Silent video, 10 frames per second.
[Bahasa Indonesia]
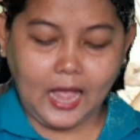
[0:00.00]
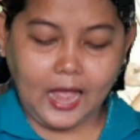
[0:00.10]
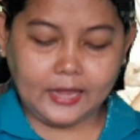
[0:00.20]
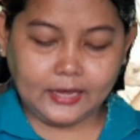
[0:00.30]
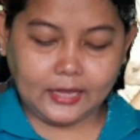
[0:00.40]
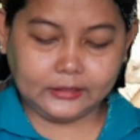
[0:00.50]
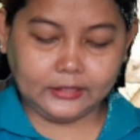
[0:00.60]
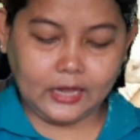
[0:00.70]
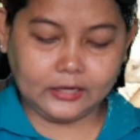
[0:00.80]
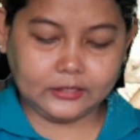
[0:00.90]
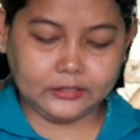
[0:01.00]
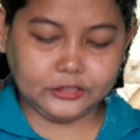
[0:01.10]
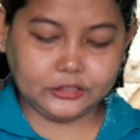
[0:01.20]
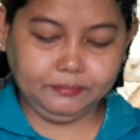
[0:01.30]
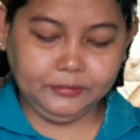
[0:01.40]
ayat yang
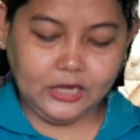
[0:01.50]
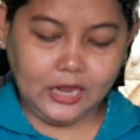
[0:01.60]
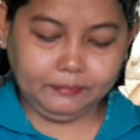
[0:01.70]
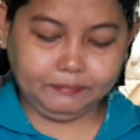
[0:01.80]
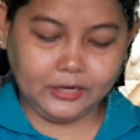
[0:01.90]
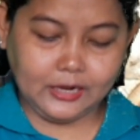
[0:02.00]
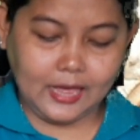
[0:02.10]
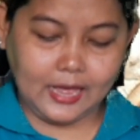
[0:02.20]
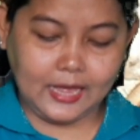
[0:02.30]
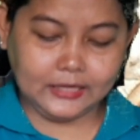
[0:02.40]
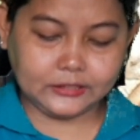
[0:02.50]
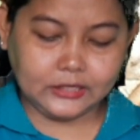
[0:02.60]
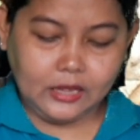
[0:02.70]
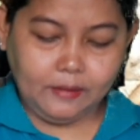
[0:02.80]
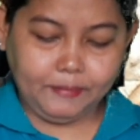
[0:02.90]
ke-19
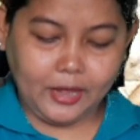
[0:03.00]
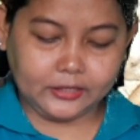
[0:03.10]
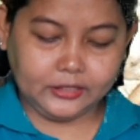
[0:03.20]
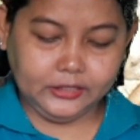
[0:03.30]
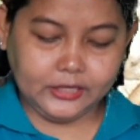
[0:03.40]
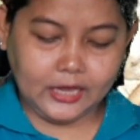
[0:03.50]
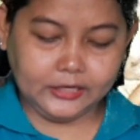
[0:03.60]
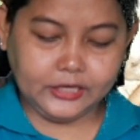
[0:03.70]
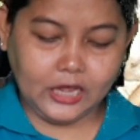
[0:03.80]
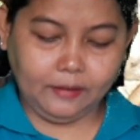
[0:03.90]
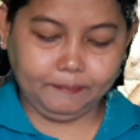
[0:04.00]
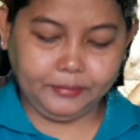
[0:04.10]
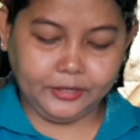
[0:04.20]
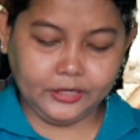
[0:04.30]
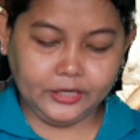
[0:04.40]
bagian yang
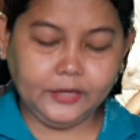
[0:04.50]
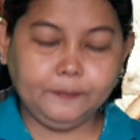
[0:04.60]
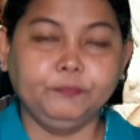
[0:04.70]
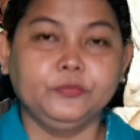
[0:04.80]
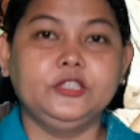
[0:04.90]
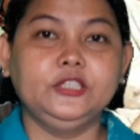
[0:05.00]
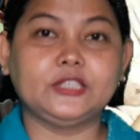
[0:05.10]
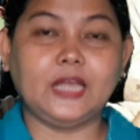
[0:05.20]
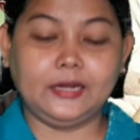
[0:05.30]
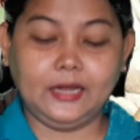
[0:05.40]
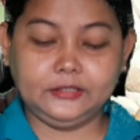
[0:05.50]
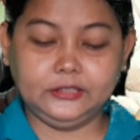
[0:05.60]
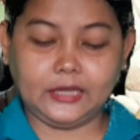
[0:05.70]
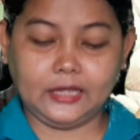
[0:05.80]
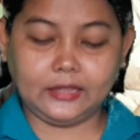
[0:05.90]
B di sana
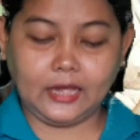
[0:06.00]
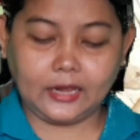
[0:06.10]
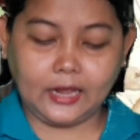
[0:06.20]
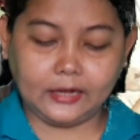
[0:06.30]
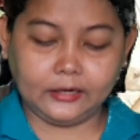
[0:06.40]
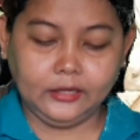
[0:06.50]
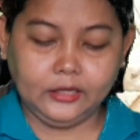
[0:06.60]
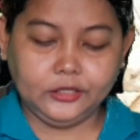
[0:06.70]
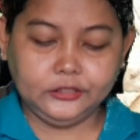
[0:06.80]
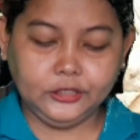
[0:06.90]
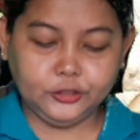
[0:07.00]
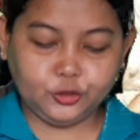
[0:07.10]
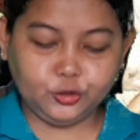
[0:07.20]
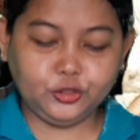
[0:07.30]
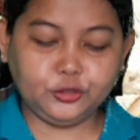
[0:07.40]
dikatakan
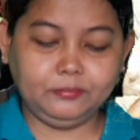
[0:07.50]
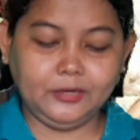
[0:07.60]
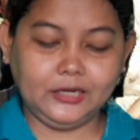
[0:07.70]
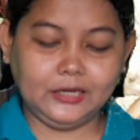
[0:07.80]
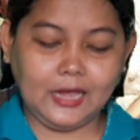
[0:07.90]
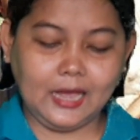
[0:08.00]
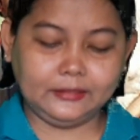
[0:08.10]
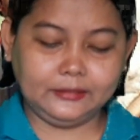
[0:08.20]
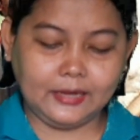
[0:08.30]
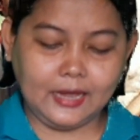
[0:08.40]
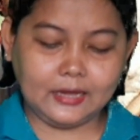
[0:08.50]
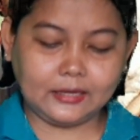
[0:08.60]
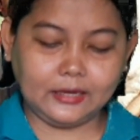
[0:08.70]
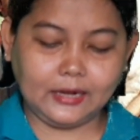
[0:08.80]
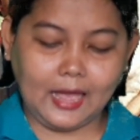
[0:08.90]
Yesus
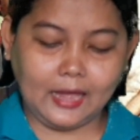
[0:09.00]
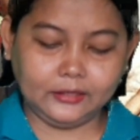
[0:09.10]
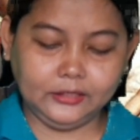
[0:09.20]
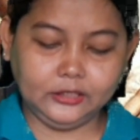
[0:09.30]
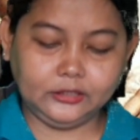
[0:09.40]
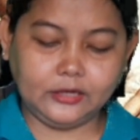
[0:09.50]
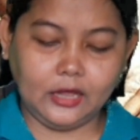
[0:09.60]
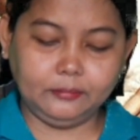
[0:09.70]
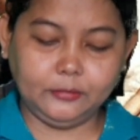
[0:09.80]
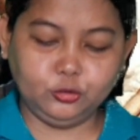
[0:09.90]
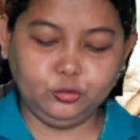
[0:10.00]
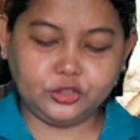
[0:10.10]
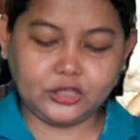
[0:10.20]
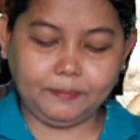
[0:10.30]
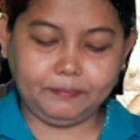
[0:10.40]
menengadah ke langit dan
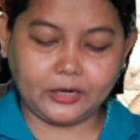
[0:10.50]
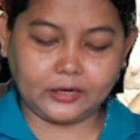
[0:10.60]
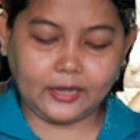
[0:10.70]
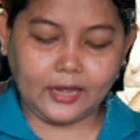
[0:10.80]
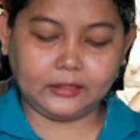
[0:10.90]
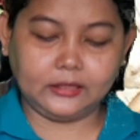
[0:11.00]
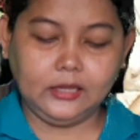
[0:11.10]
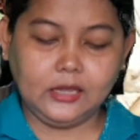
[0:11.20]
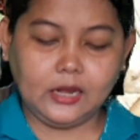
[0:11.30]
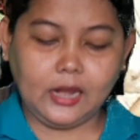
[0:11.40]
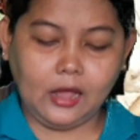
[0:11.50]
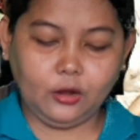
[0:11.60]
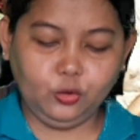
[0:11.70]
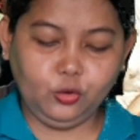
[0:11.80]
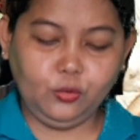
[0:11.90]
mengucap berkat
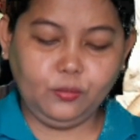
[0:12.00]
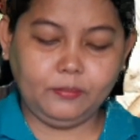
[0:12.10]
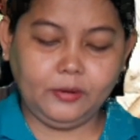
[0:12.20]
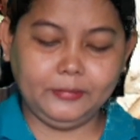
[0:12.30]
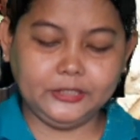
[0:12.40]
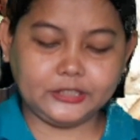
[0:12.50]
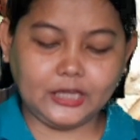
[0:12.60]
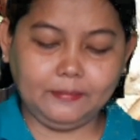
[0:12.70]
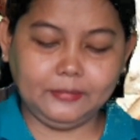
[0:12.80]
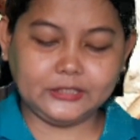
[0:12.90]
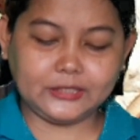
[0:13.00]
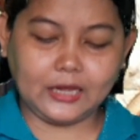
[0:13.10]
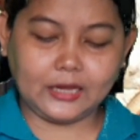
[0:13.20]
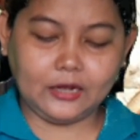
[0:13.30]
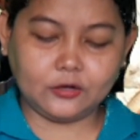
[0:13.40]
lalu
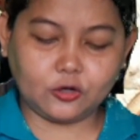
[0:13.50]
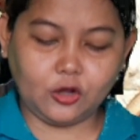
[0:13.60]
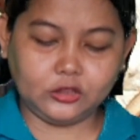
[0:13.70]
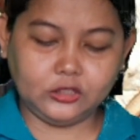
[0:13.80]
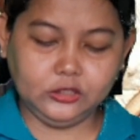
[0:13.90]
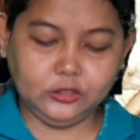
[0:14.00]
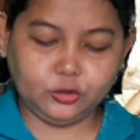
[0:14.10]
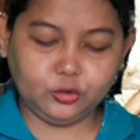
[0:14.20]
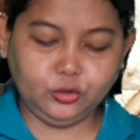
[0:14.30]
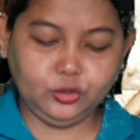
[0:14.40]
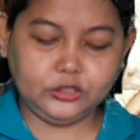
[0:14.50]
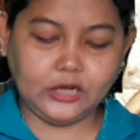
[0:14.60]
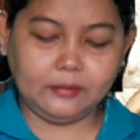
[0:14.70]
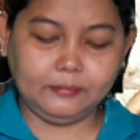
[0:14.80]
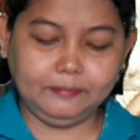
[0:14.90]
memecah-mecahkan roti itu
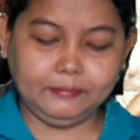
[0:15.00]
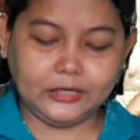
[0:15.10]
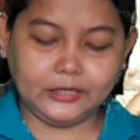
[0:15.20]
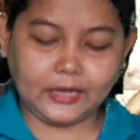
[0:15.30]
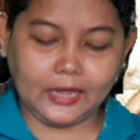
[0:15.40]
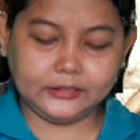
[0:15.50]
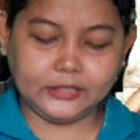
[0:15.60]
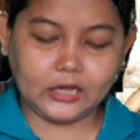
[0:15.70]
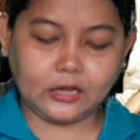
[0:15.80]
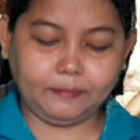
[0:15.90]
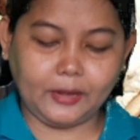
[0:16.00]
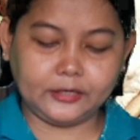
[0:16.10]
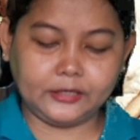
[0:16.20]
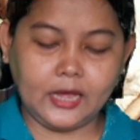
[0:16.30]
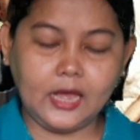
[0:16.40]
dan memberikannya
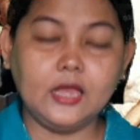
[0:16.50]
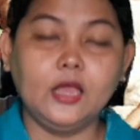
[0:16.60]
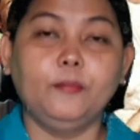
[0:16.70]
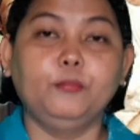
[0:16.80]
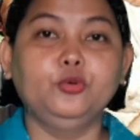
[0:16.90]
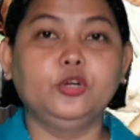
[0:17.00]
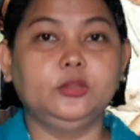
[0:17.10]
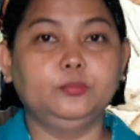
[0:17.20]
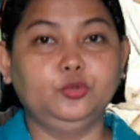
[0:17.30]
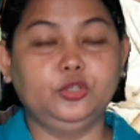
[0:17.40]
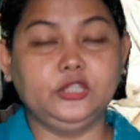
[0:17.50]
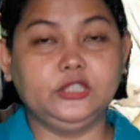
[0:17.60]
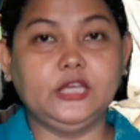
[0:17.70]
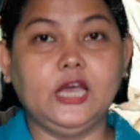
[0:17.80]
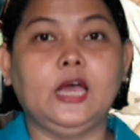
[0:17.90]
kepada
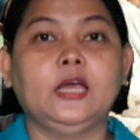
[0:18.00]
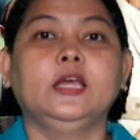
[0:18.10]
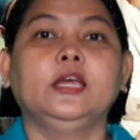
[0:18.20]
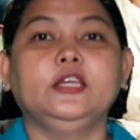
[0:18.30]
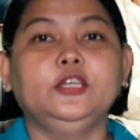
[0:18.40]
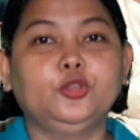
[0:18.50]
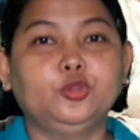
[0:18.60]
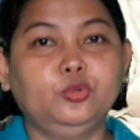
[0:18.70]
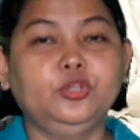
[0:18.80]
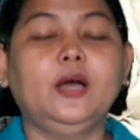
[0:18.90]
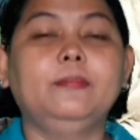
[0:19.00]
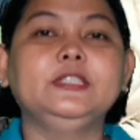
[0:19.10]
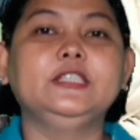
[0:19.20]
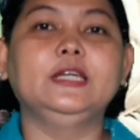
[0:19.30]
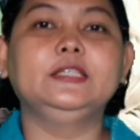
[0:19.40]
murid-muridnya. Itu yang
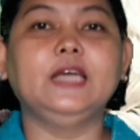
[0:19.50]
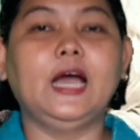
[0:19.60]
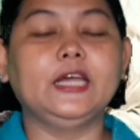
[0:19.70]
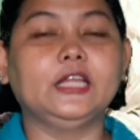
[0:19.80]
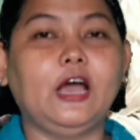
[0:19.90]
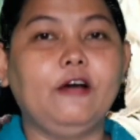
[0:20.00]
menjadi ayat